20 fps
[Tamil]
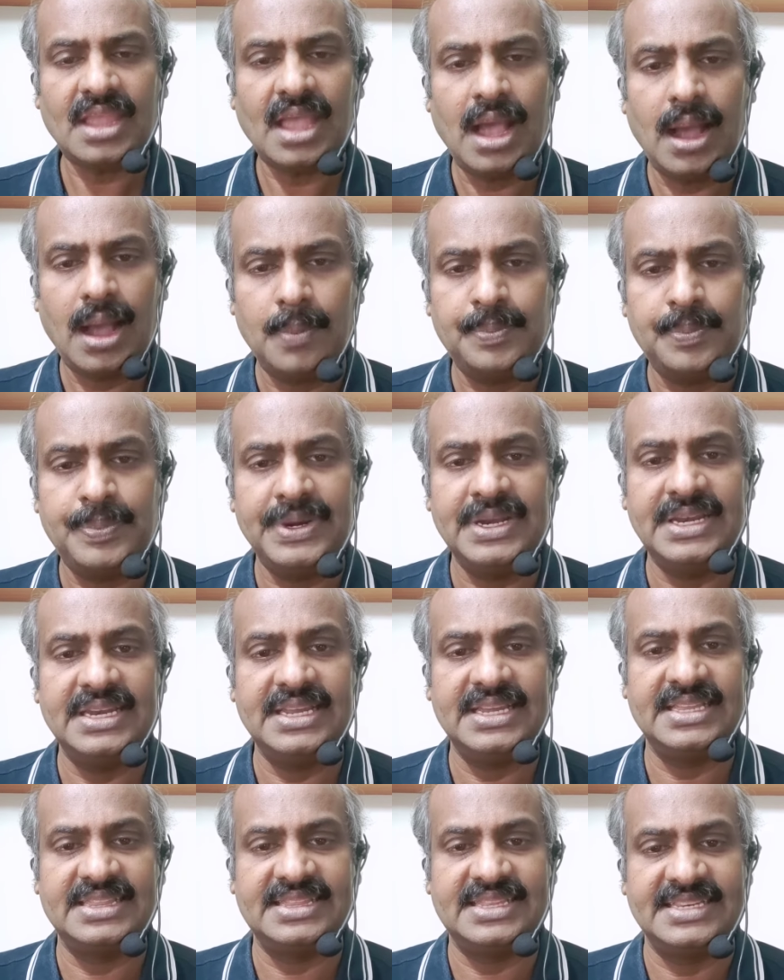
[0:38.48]
அப்படி
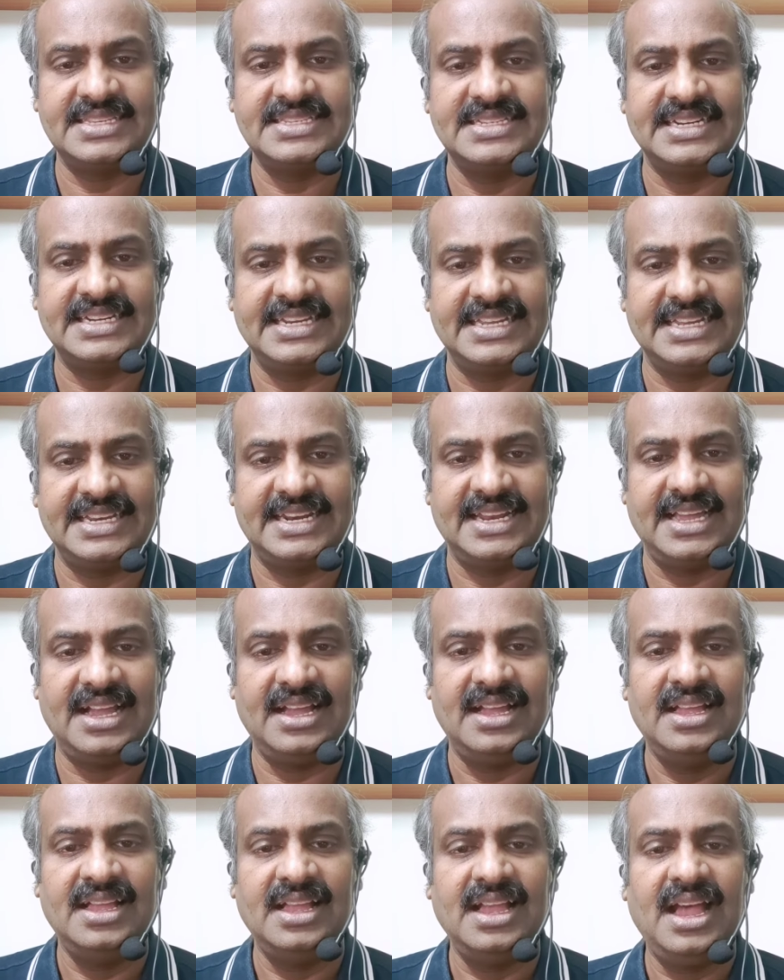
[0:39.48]
நீங்கள் தெரிஞ்சுக்கிட்டிங்கன்னா
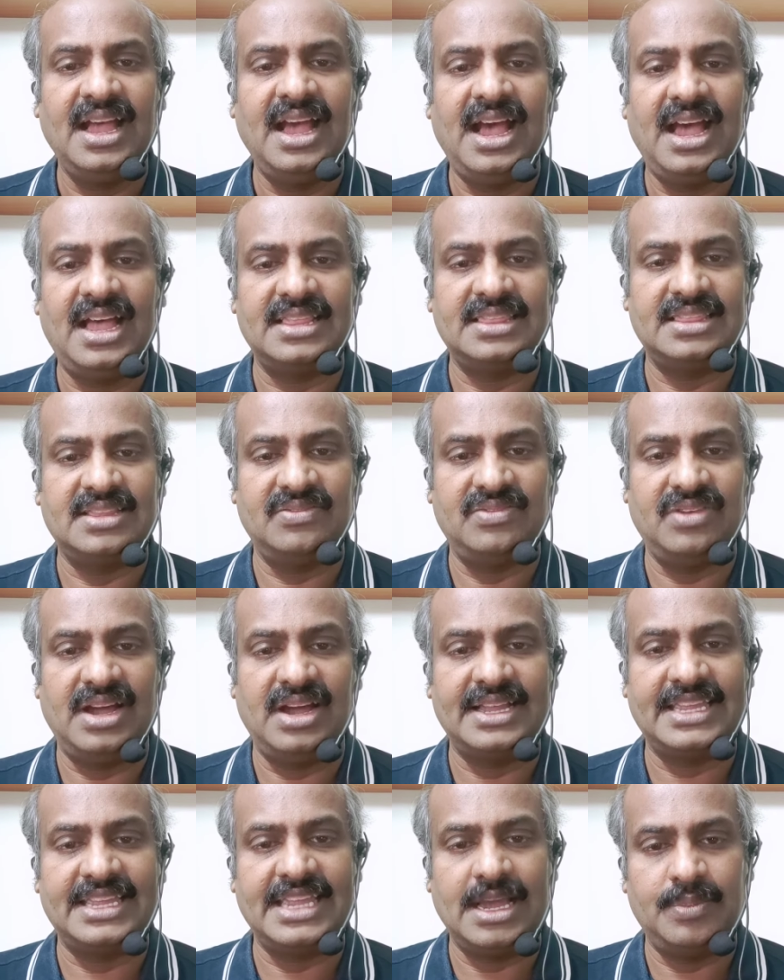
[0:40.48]
அந்த
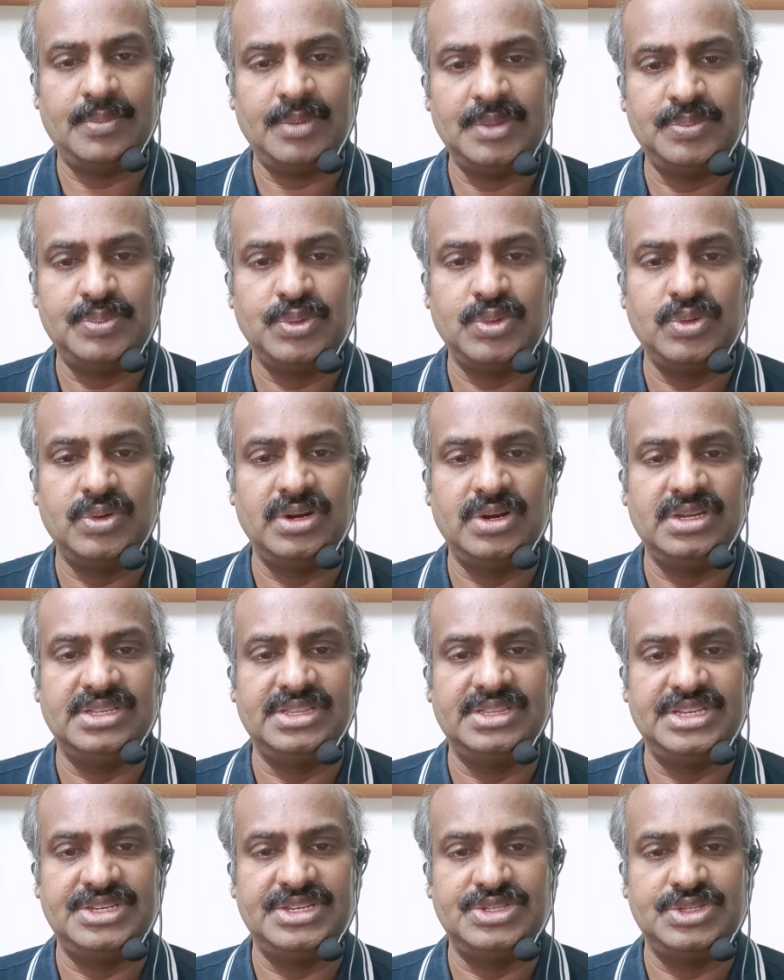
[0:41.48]
வாக்கிய அமைப்பு உங்களுக்கு
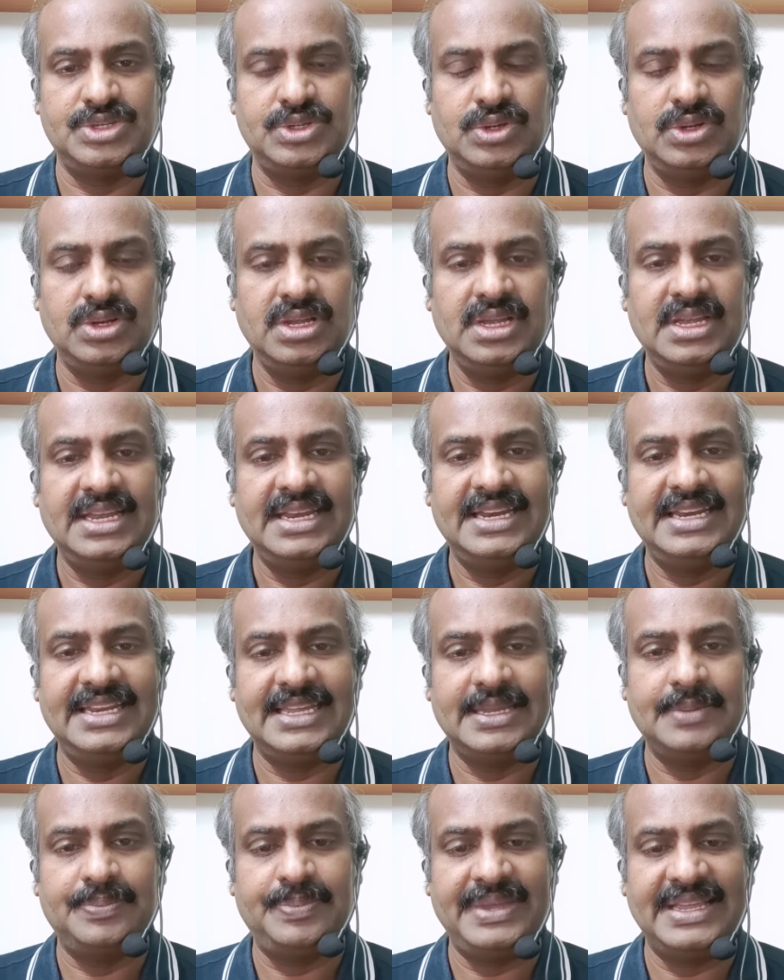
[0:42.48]
தெரிஞ்சிடும்
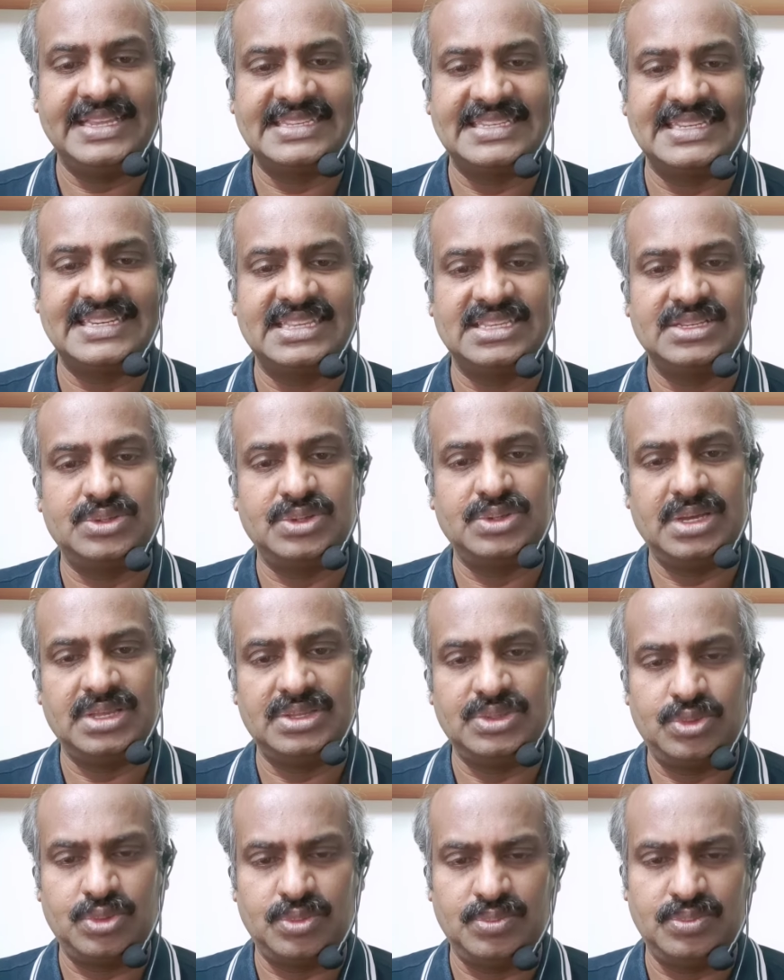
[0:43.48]
நீங்கள் பேசுகிறதுக்கும் அது
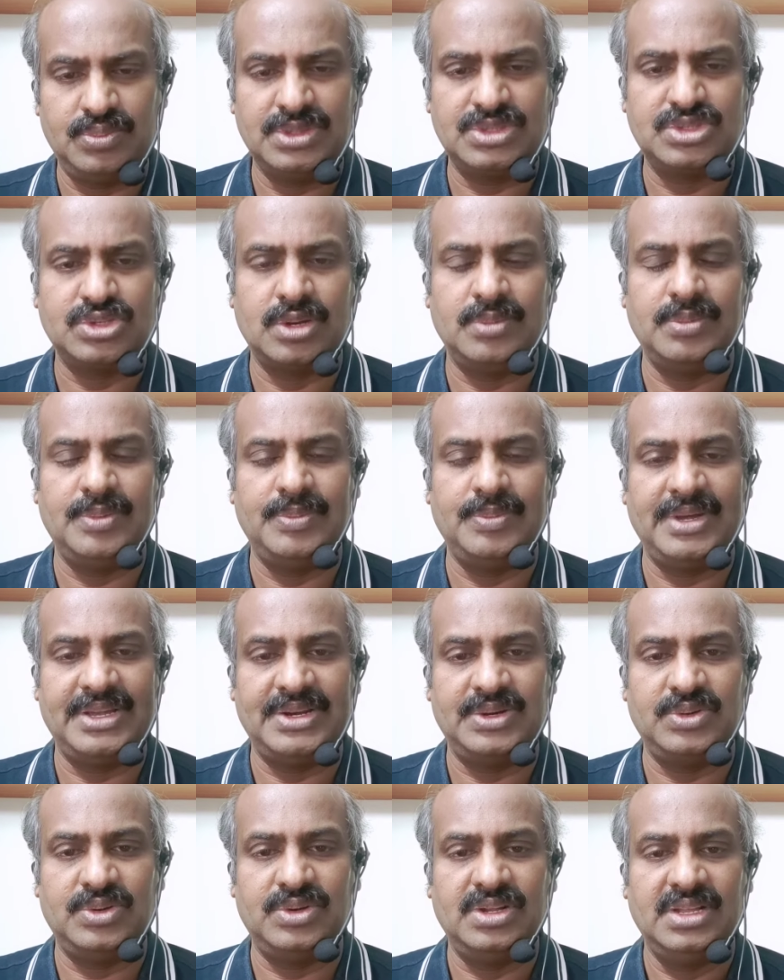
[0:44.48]
ரொம்ப சுலபமாக
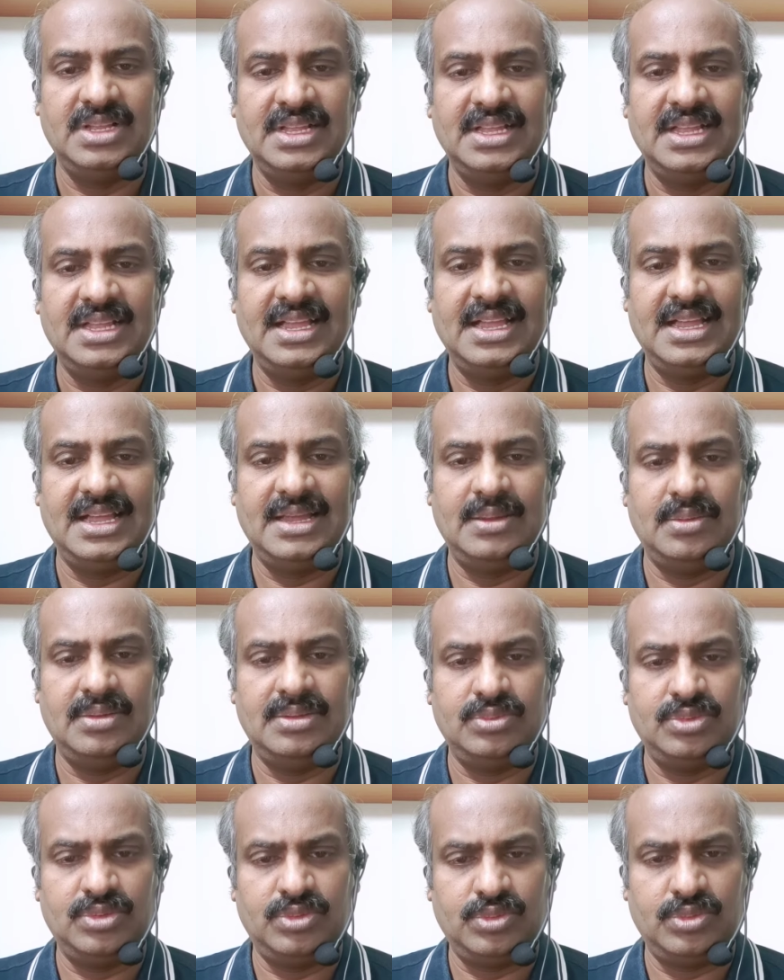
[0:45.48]
இருக்கும்
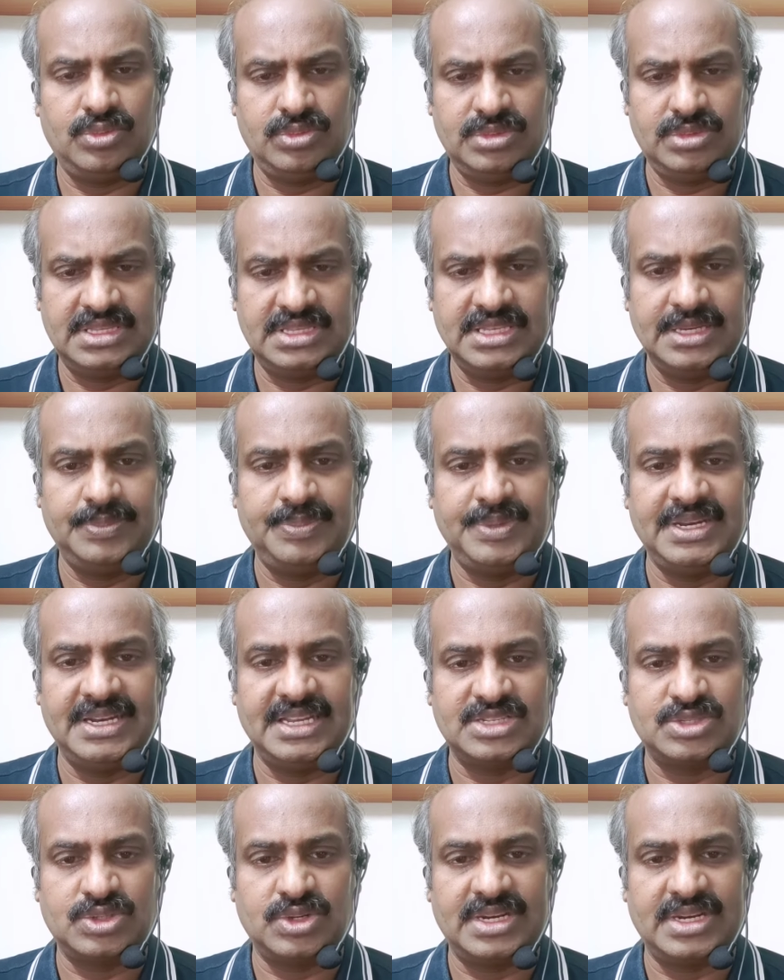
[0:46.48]
திருப்பி
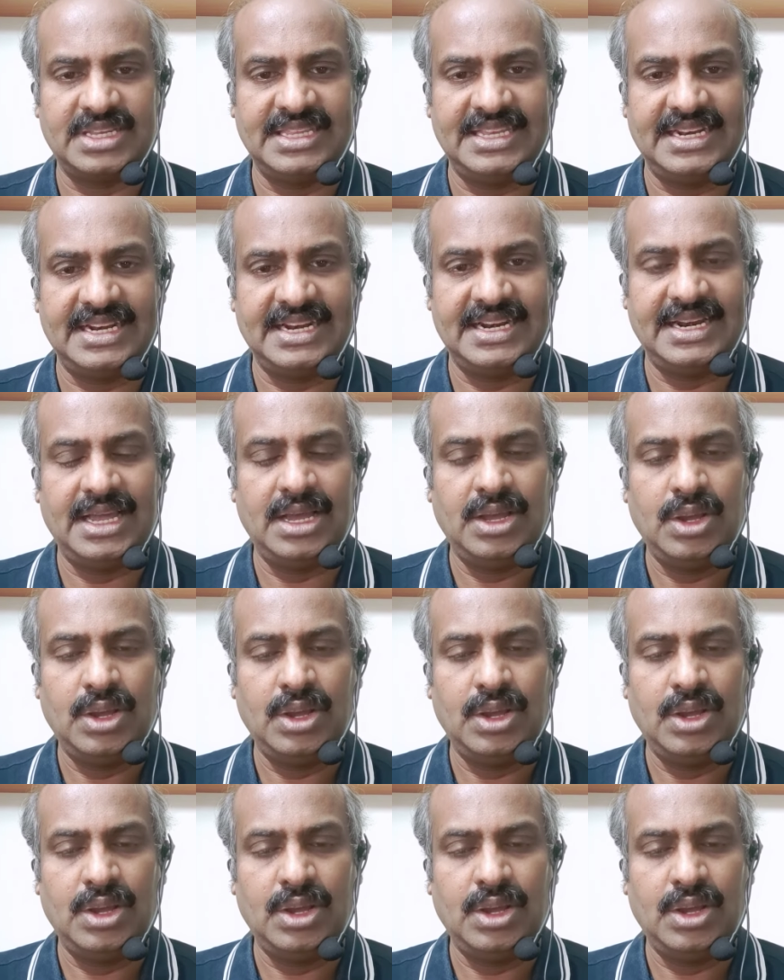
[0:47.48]
நான் சொல்கிறது என்னென்னா